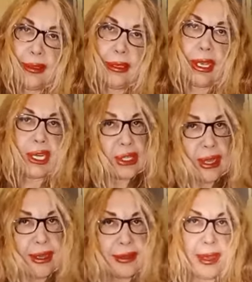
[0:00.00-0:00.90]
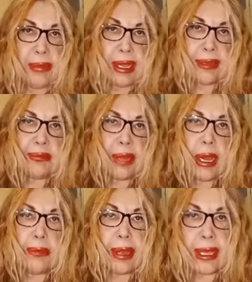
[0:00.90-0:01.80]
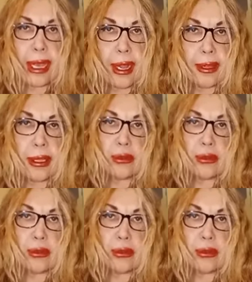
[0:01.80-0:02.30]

yaşlı adam bak beraber geldik